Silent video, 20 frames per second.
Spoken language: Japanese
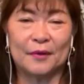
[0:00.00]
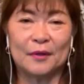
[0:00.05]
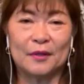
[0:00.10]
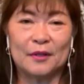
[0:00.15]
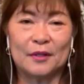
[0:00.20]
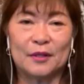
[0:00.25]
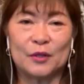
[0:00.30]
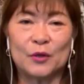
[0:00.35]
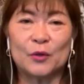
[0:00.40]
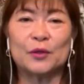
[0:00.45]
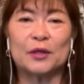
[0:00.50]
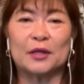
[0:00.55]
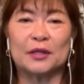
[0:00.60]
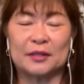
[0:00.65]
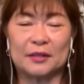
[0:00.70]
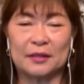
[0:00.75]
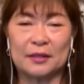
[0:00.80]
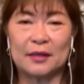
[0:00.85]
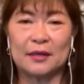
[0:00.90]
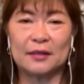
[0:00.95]
そうで
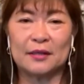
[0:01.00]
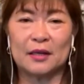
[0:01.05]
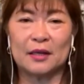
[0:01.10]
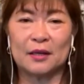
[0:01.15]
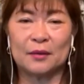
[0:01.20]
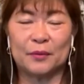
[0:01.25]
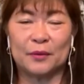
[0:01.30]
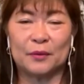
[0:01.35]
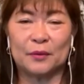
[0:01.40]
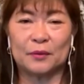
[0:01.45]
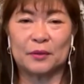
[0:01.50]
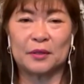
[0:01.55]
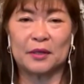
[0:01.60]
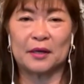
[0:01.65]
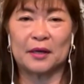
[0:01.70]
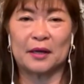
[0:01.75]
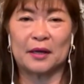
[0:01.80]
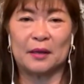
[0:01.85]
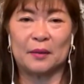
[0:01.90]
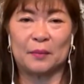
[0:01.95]
すねサーフィンの世
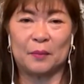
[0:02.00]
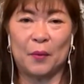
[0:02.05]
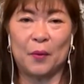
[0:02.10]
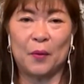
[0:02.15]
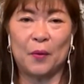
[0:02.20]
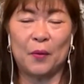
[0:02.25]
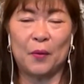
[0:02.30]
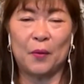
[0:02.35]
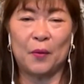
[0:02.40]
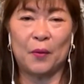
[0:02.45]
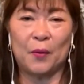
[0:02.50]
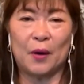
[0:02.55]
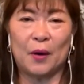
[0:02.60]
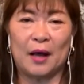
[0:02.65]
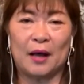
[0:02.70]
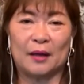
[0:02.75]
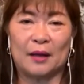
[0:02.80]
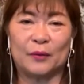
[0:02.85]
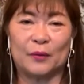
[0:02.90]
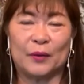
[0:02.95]
界も
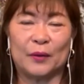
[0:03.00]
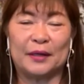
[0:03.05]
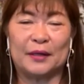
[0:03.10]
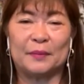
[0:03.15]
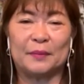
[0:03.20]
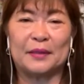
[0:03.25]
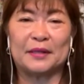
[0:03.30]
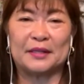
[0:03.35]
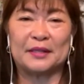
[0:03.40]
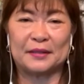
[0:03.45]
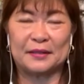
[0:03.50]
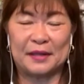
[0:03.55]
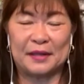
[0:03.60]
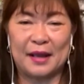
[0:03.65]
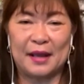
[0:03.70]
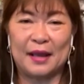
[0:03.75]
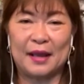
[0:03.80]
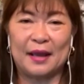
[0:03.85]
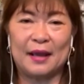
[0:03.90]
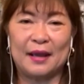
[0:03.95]
あのあります
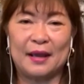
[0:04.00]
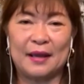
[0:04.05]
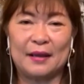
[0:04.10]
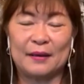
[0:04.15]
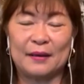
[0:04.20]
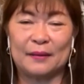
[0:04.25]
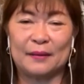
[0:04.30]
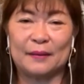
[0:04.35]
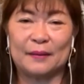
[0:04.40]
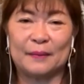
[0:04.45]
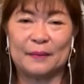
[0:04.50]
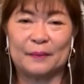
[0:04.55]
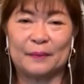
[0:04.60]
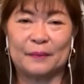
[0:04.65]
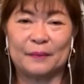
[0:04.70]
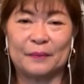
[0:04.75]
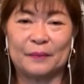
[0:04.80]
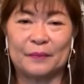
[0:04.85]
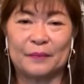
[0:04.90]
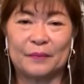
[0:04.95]
ね。う
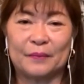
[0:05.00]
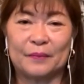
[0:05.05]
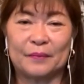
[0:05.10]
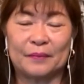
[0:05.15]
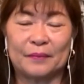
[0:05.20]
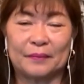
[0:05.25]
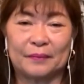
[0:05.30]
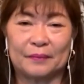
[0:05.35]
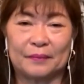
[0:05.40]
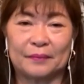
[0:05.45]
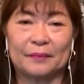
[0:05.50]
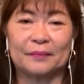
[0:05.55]
ん